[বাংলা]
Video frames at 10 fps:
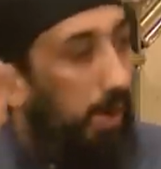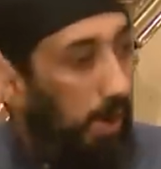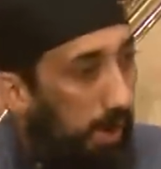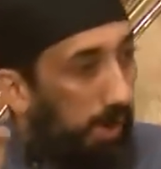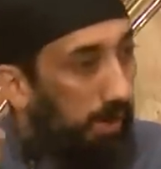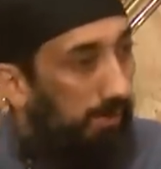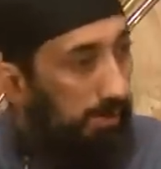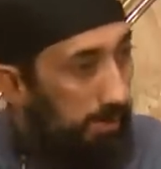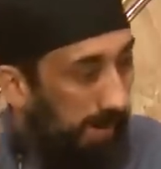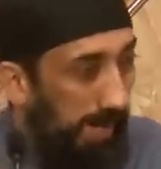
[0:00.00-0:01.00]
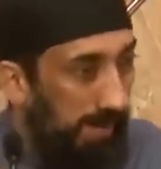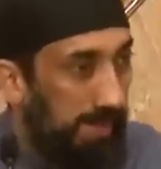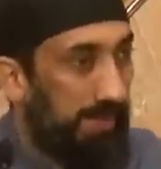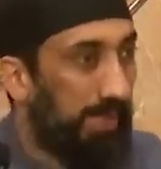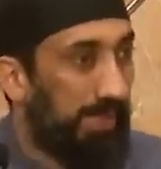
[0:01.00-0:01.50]
গোটা মানবজাতি
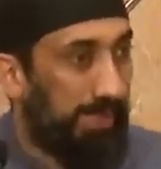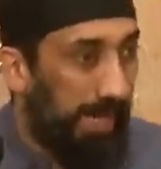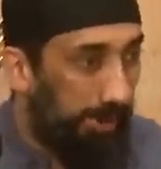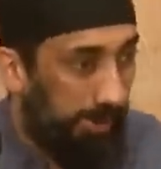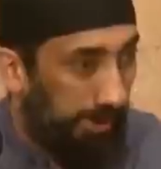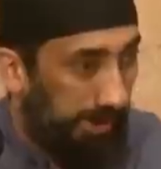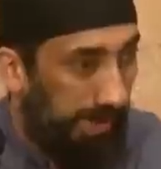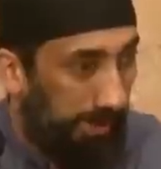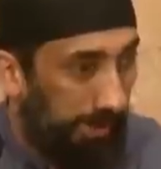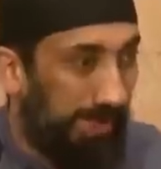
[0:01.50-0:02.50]
একত্রিত হলেও তার থেকে তা